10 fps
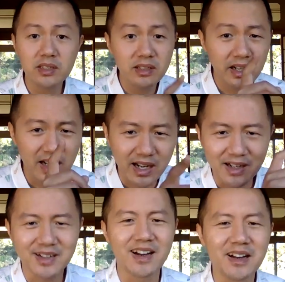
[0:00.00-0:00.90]
今天
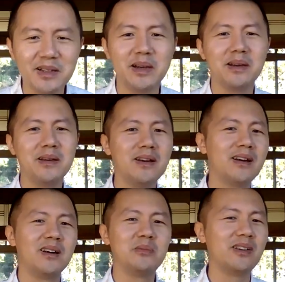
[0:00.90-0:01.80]
看啥呢？
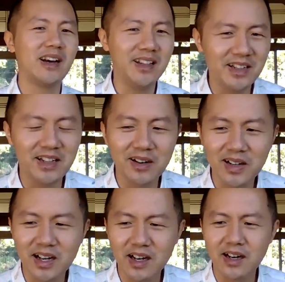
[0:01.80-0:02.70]
啊，不是海底捞
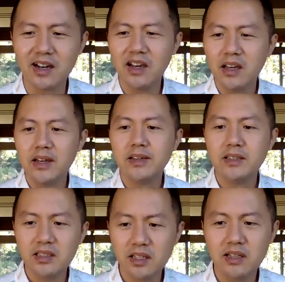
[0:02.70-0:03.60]
了啊。
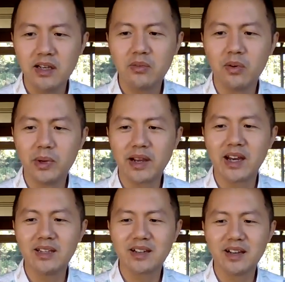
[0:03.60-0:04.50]
今天我们
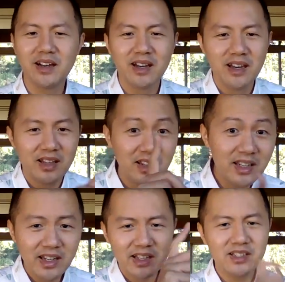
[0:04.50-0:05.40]
看这个
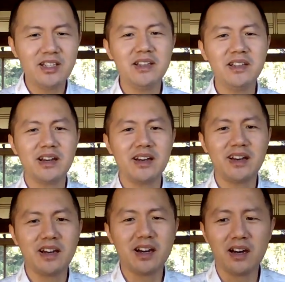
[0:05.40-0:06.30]
年轻人
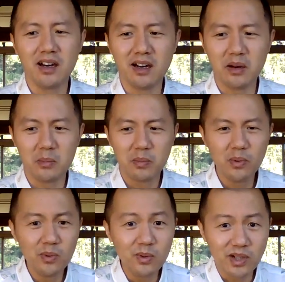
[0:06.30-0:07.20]
啊，
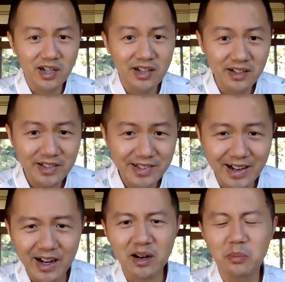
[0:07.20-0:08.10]
不吃
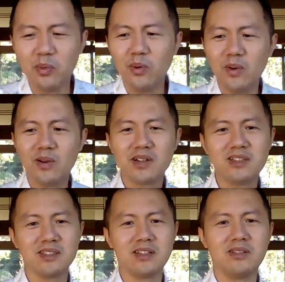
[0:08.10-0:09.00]
鸭脖
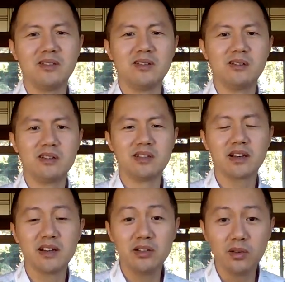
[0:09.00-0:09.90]
子喽。这
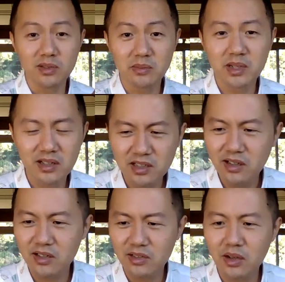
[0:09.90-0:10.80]
个有这么个
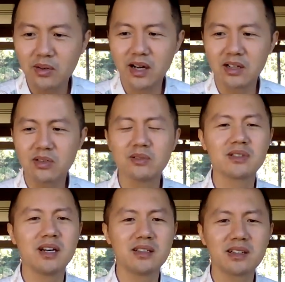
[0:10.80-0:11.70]
热搜啊，冲
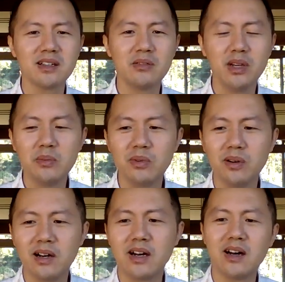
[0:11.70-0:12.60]
上这个微
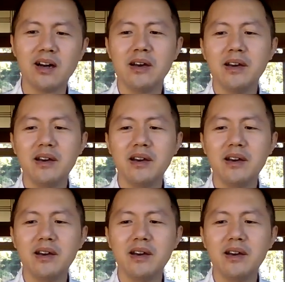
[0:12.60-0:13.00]
博啊